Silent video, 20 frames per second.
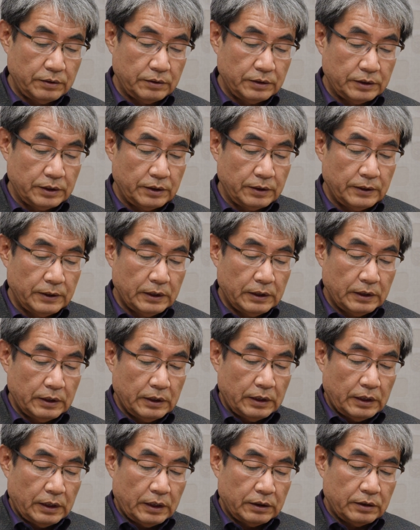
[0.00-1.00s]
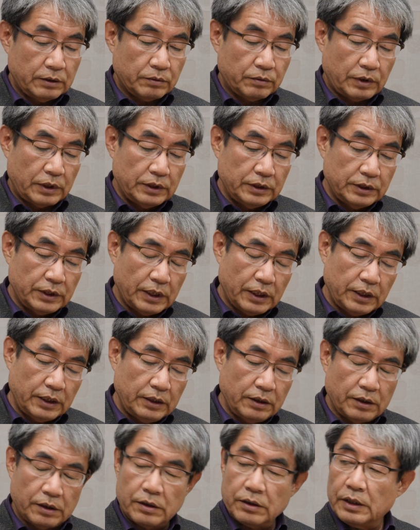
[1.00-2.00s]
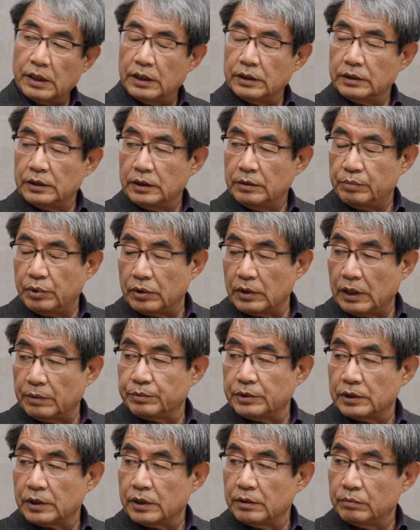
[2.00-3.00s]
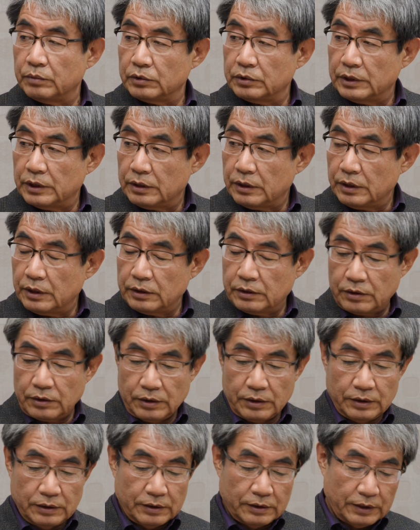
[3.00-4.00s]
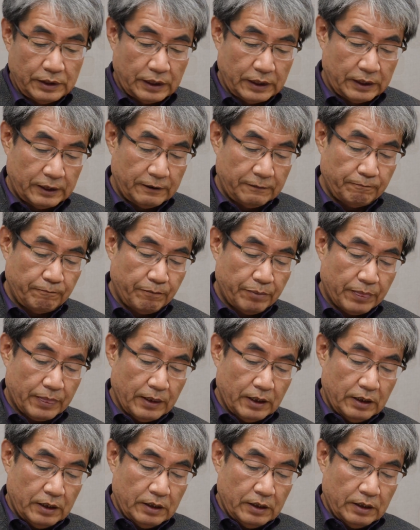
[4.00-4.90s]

그래서 하여튼 굉장히 여러 가지 복합적인 문제들이 들어있는데 네네.